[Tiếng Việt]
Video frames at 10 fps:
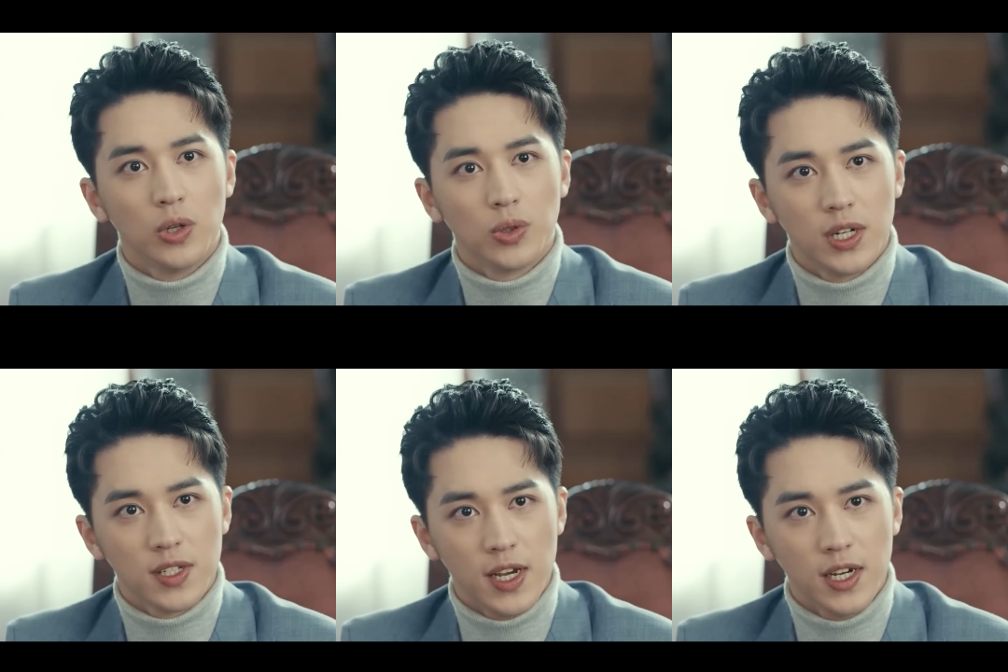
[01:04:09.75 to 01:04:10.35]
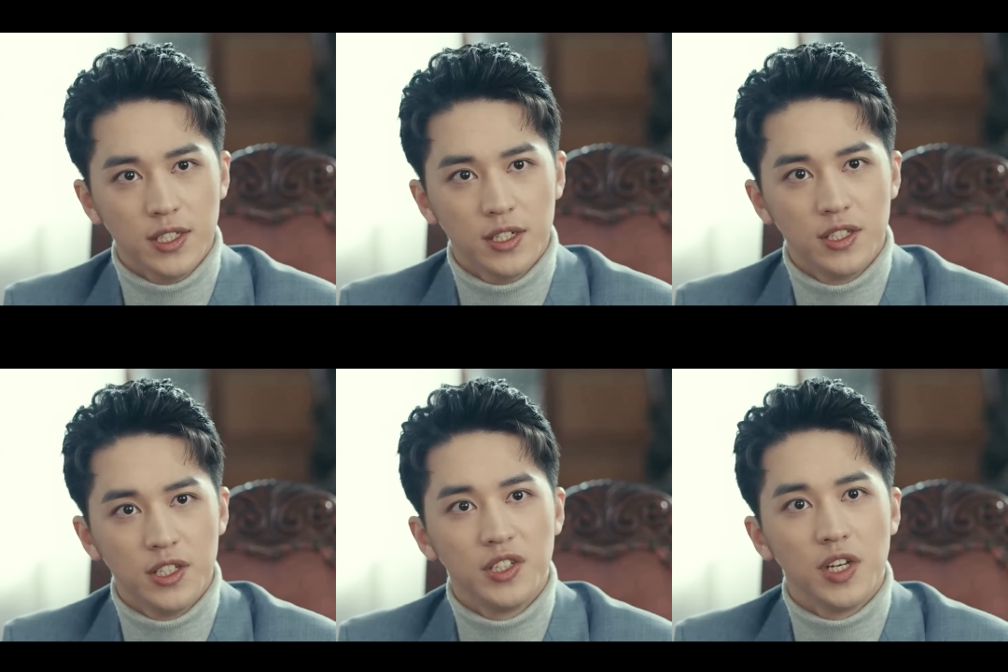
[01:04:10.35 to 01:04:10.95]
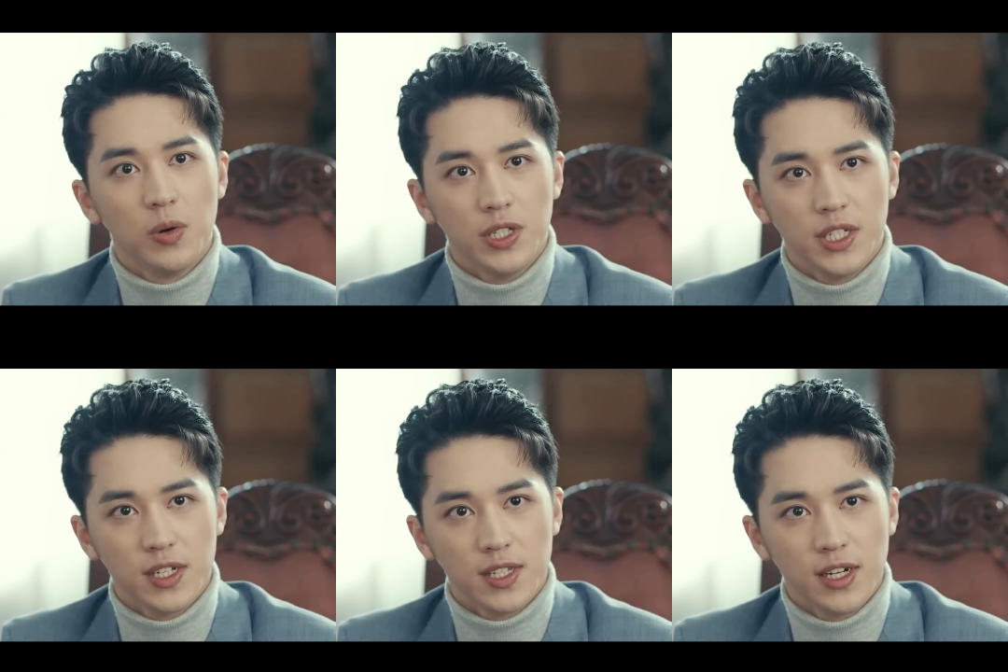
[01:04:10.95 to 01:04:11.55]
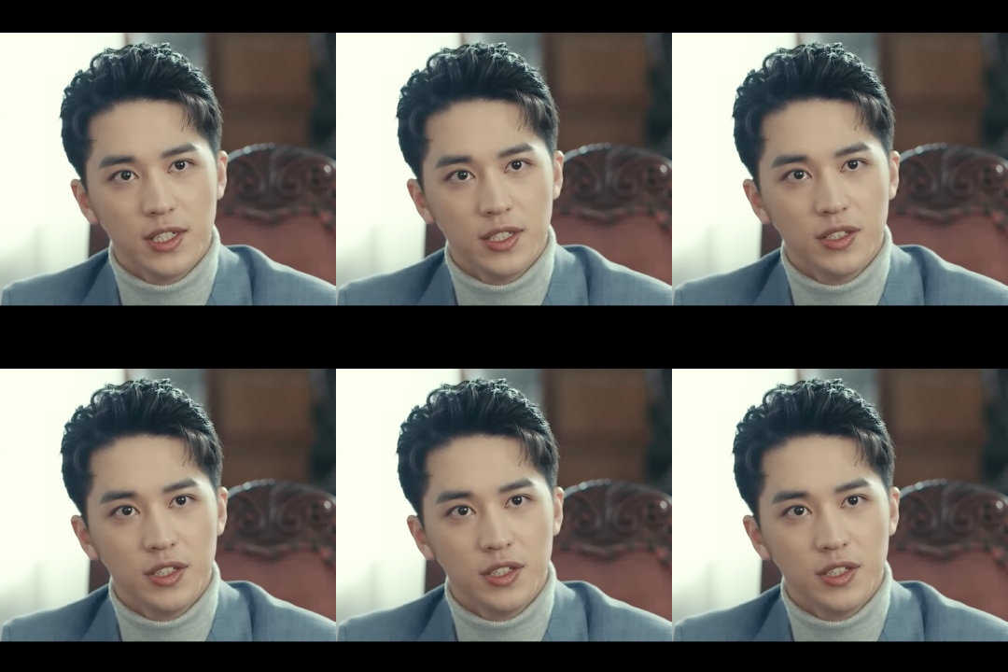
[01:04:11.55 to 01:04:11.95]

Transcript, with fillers: không ngờ hôm nay sẽ rơi vào tay Dung gia thượng.